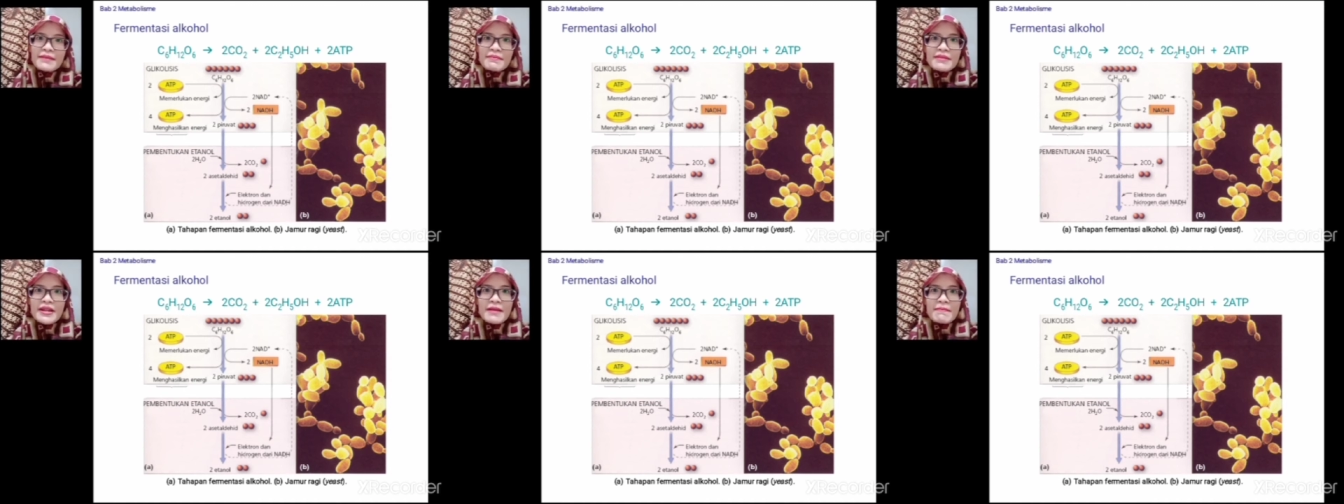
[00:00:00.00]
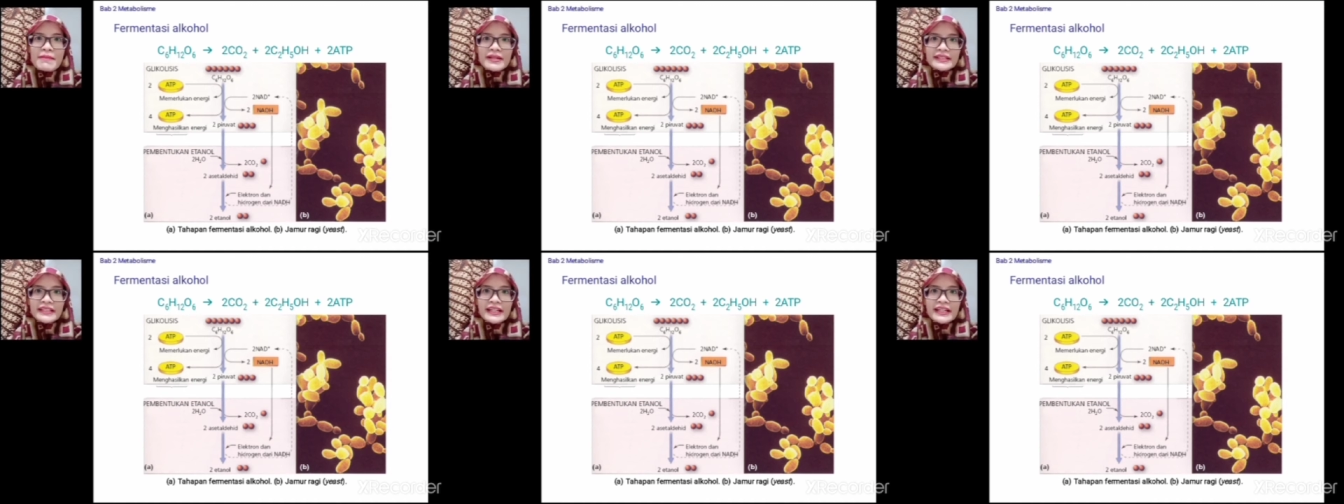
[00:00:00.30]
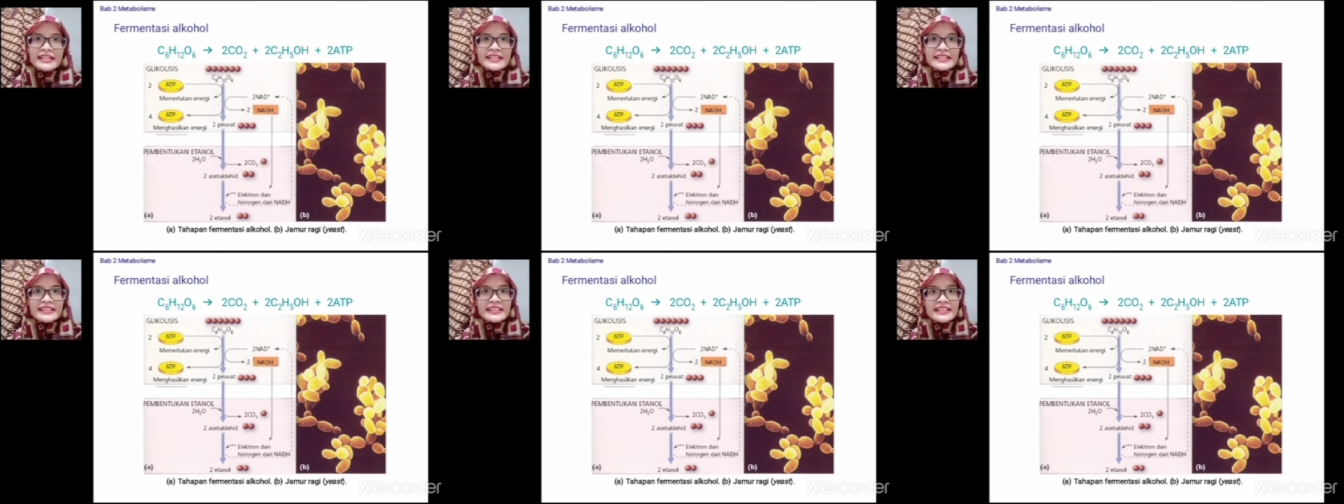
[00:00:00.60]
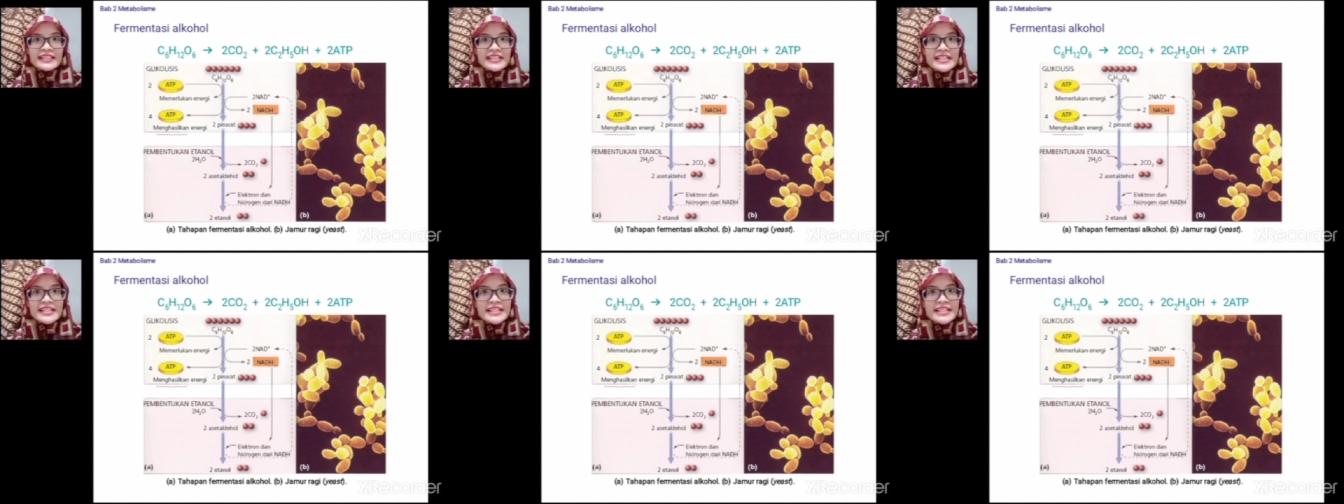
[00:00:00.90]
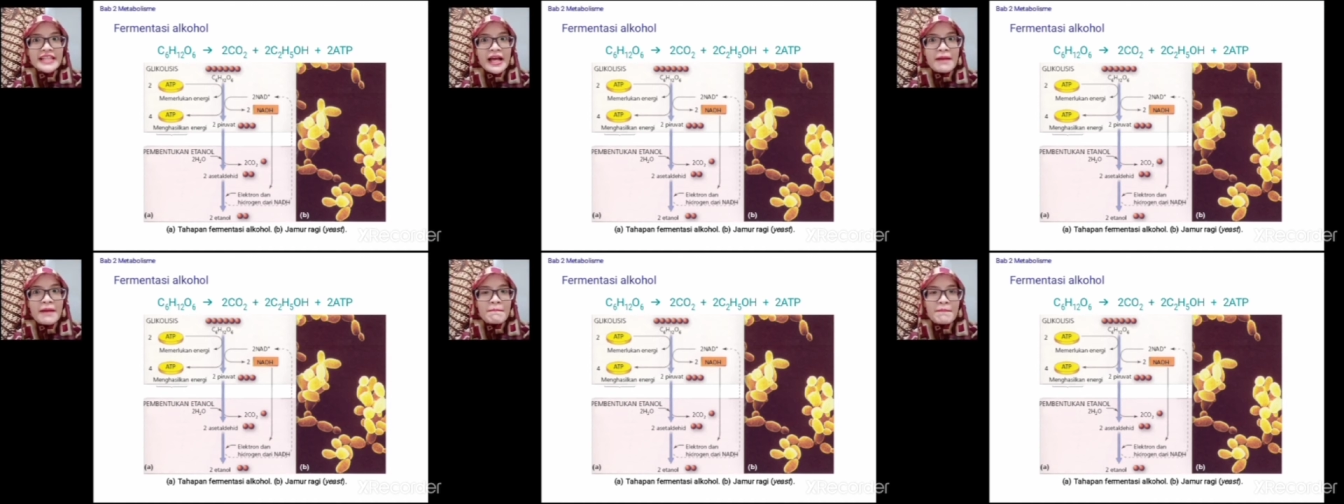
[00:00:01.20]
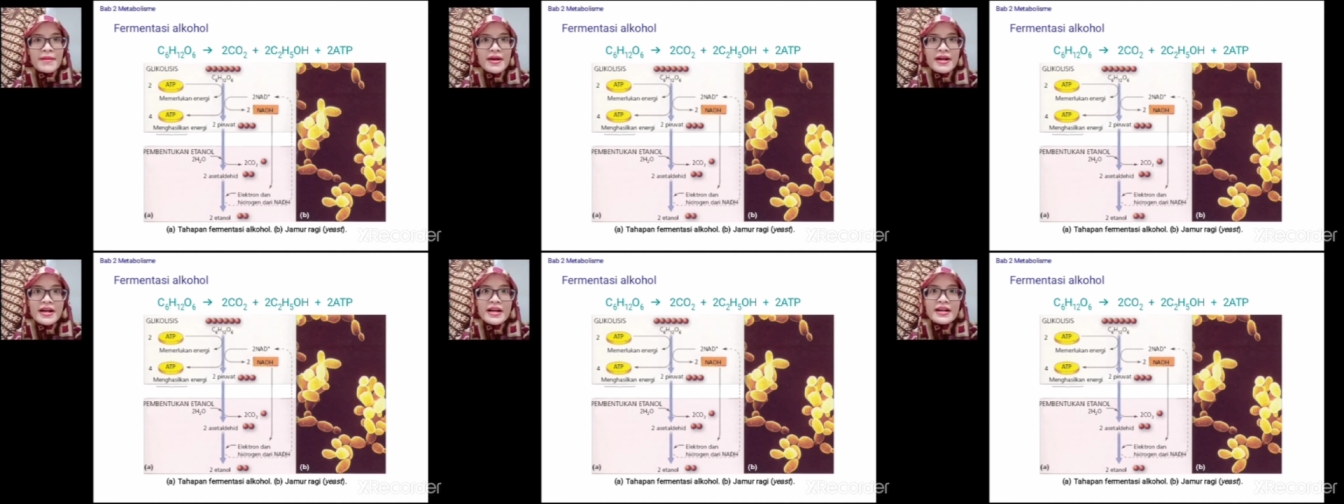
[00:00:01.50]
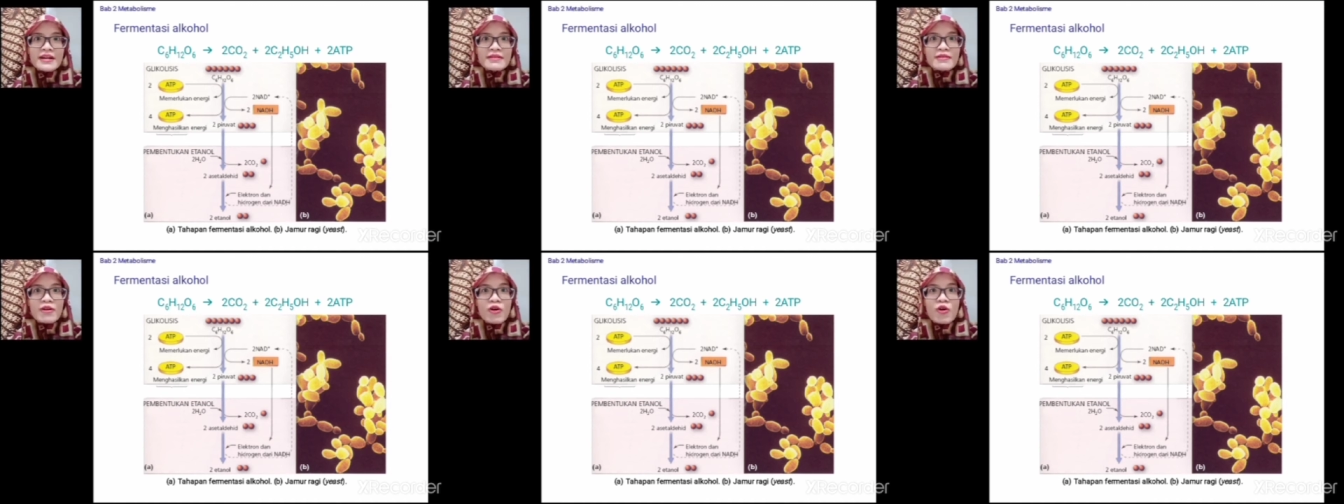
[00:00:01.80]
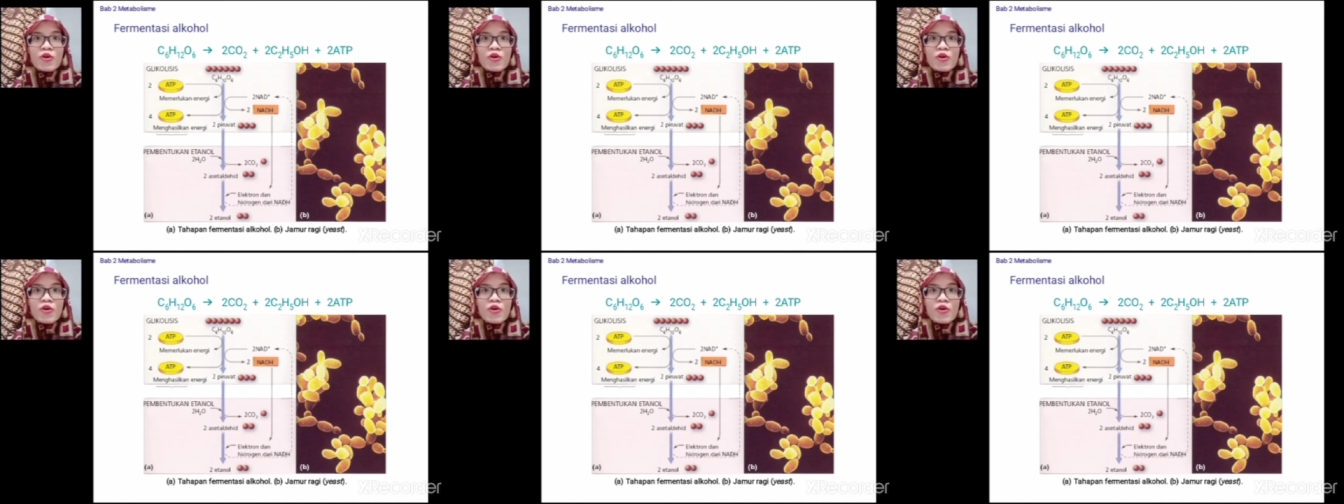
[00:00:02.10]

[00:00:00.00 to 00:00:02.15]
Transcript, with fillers: yang mendapatkan energi tanpa